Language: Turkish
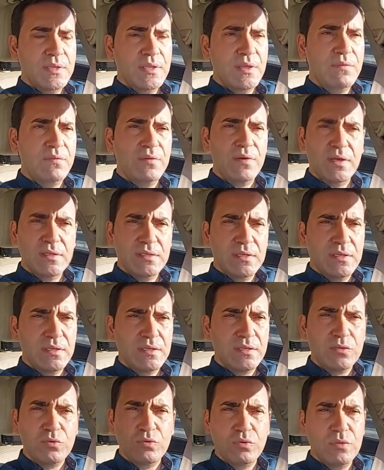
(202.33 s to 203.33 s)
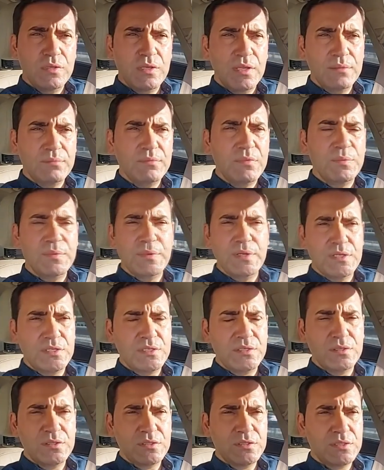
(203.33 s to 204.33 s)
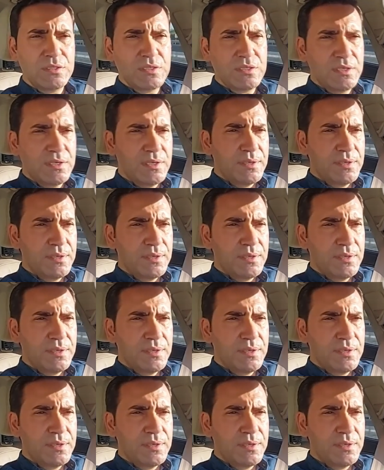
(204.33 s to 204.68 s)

ifadeleri kullanmamaya çalıştık.